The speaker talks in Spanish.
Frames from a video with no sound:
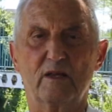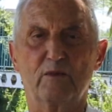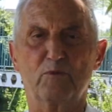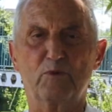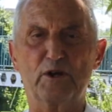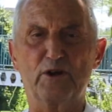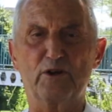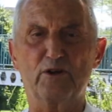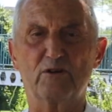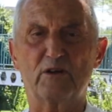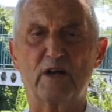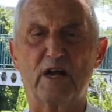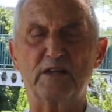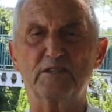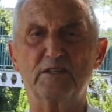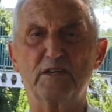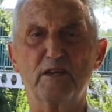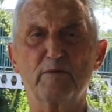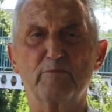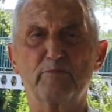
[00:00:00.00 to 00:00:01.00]
Bueno,
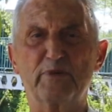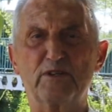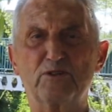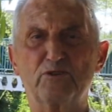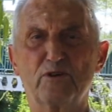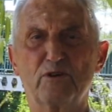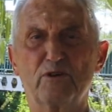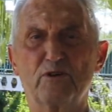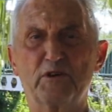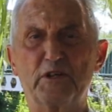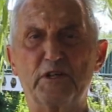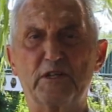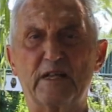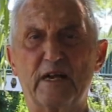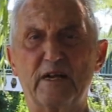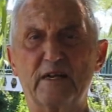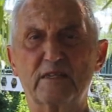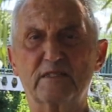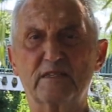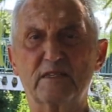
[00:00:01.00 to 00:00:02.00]
así empezó y
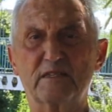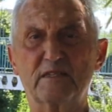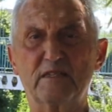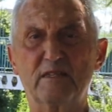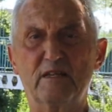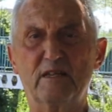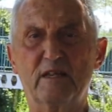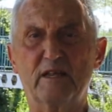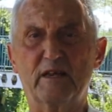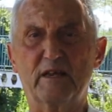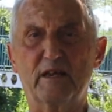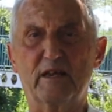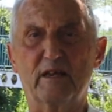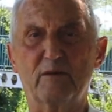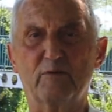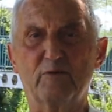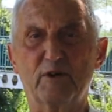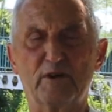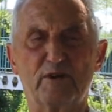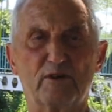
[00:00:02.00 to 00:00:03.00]
tal es así de
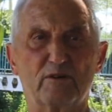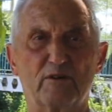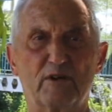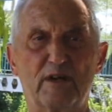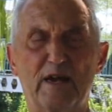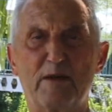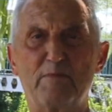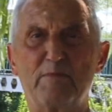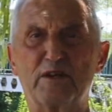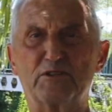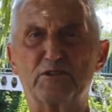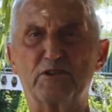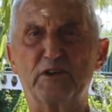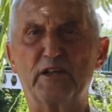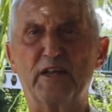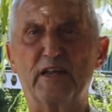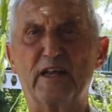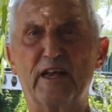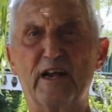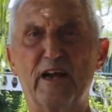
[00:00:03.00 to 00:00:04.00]
que, bueno, la
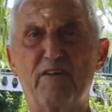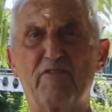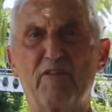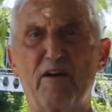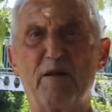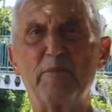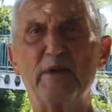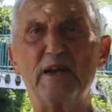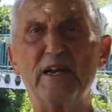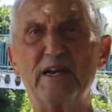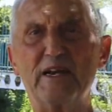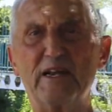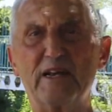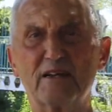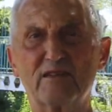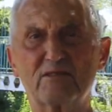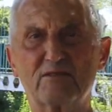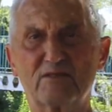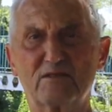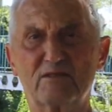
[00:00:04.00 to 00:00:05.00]
mayoría de las
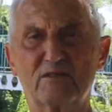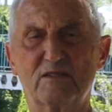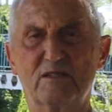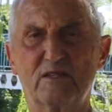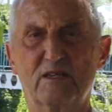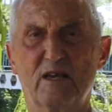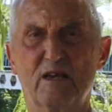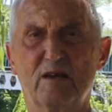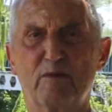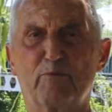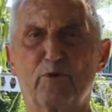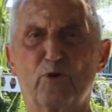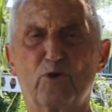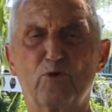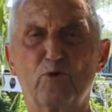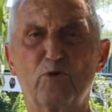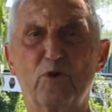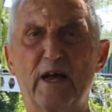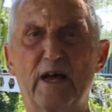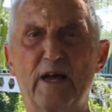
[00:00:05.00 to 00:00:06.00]
familias,
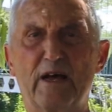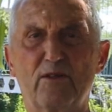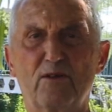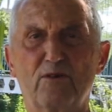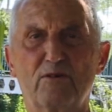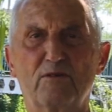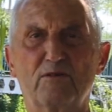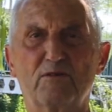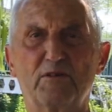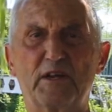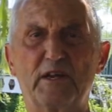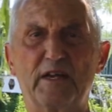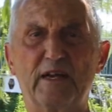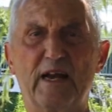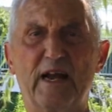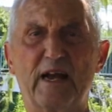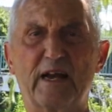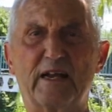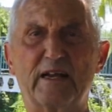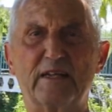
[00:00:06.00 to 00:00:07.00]
por un lado, y
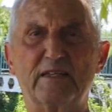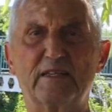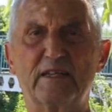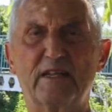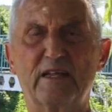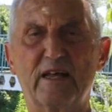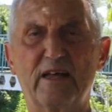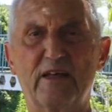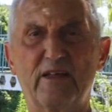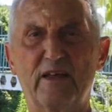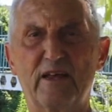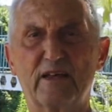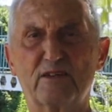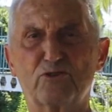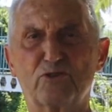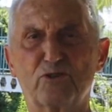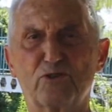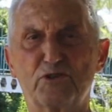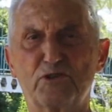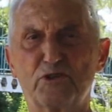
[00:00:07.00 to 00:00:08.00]
la cantidad de
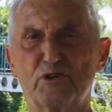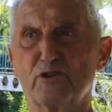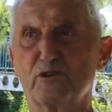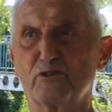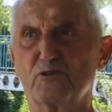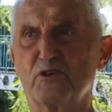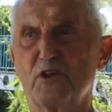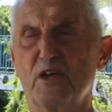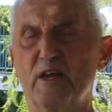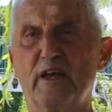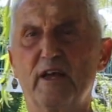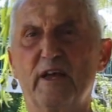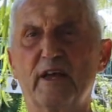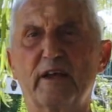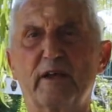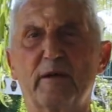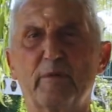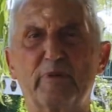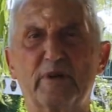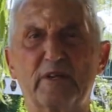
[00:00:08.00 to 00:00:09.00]
asocios
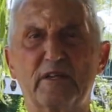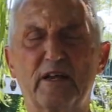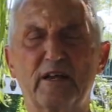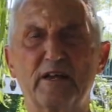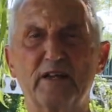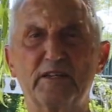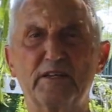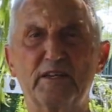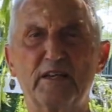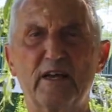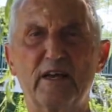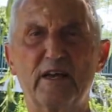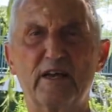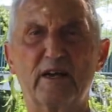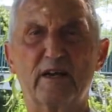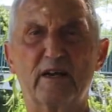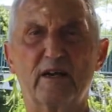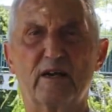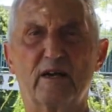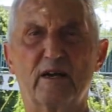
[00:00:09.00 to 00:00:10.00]
que
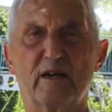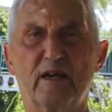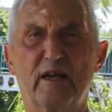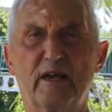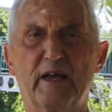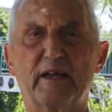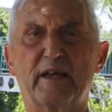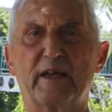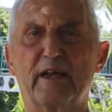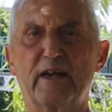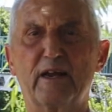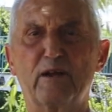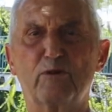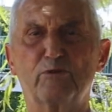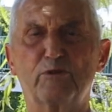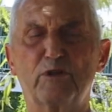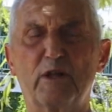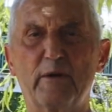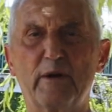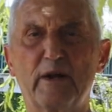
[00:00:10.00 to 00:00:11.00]
pertenecían, que les
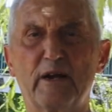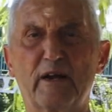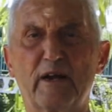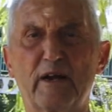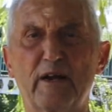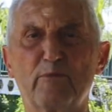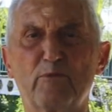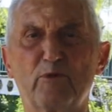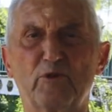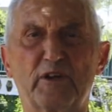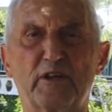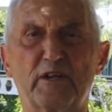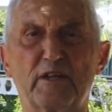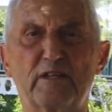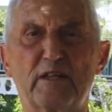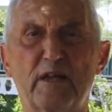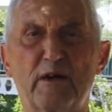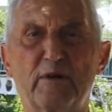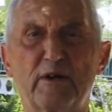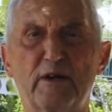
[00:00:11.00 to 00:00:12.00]
gustaba el remo y que
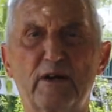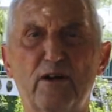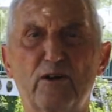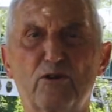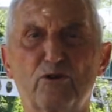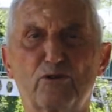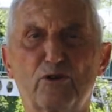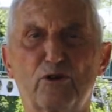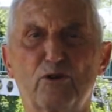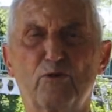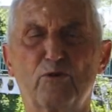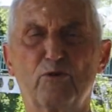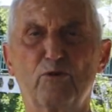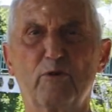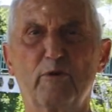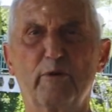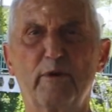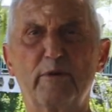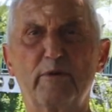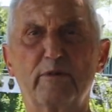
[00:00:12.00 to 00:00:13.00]
estaban en otros
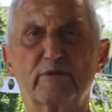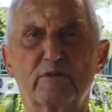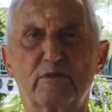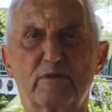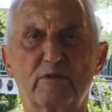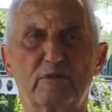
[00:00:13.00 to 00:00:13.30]
clubes,